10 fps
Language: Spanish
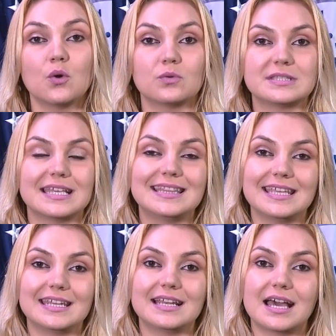usted
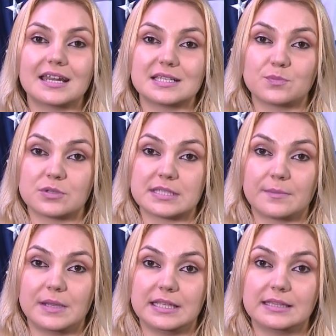tiene la
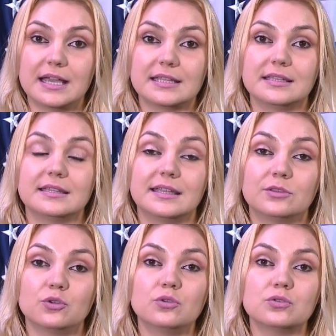responsabilidad de
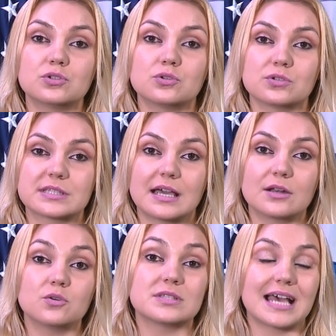todos los
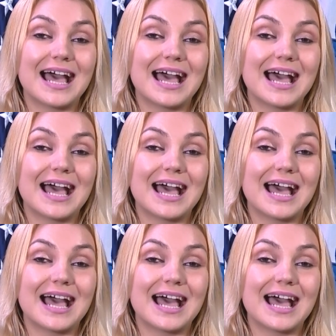cargos